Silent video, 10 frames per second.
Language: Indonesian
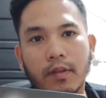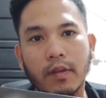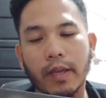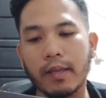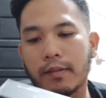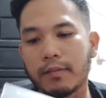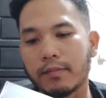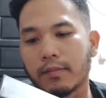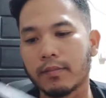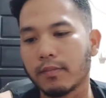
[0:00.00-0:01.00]
oke okay.
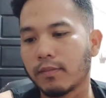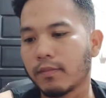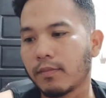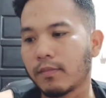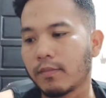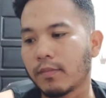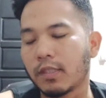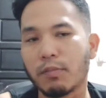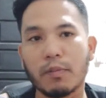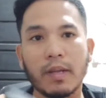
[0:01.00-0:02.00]

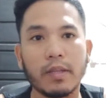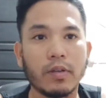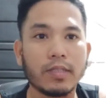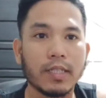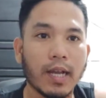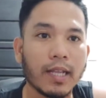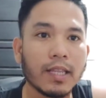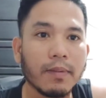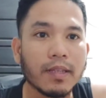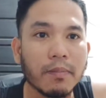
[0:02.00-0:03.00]
sebelum lanjut silakan
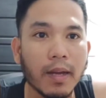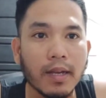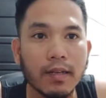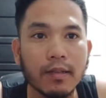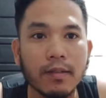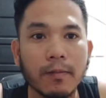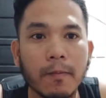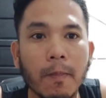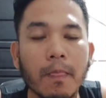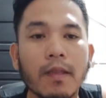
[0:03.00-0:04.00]
teman-teman
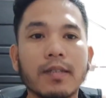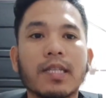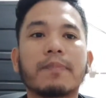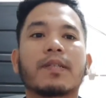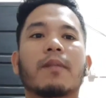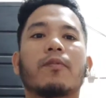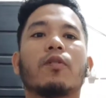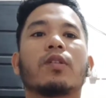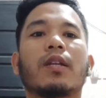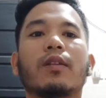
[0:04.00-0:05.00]
subscribe
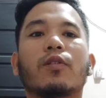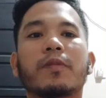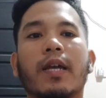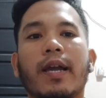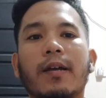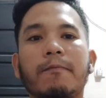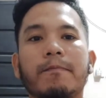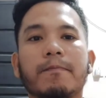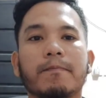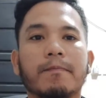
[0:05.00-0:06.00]
dulu channel YouTube saya
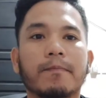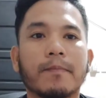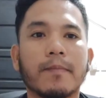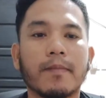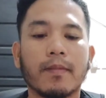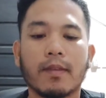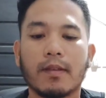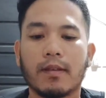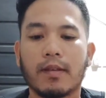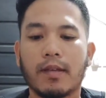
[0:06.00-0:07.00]

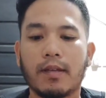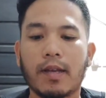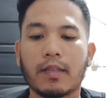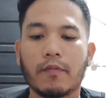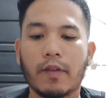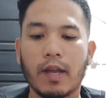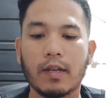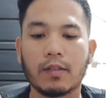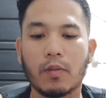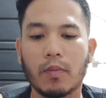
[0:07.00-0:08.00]
ya
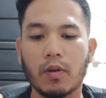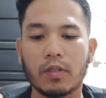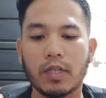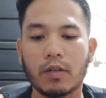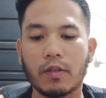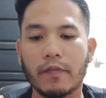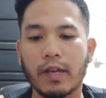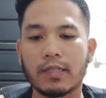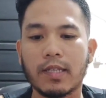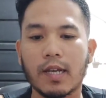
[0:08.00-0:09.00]
aktifkan tombol lonceng
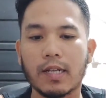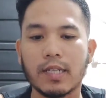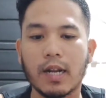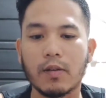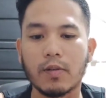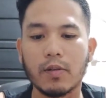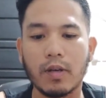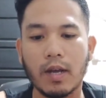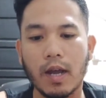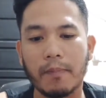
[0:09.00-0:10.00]
notifikasi agar selalu
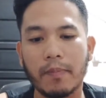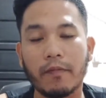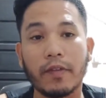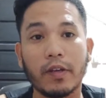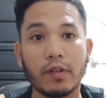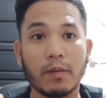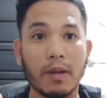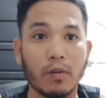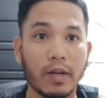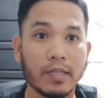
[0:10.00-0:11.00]
update video
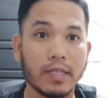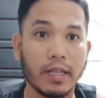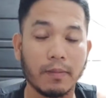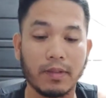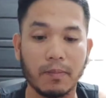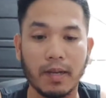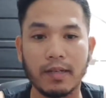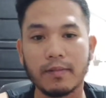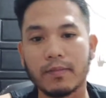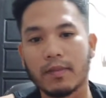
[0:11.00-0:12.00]
terbaru dari saya
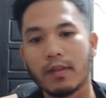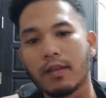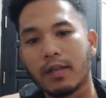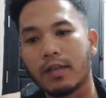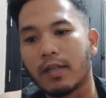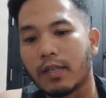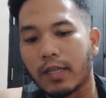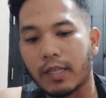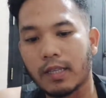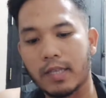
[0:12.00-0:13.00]
teman-teman
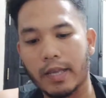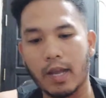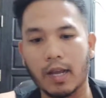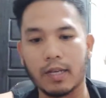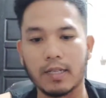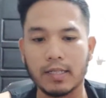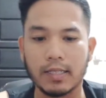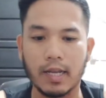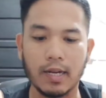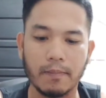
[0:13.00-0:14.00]
sedikit saya akan
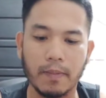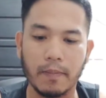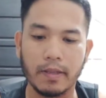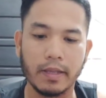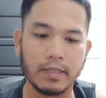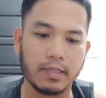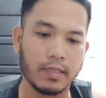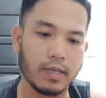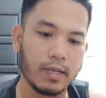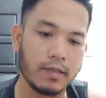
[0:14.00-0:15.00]
jelaskan apa-apa aja
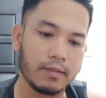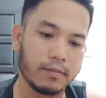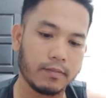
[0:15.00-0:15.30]
isinya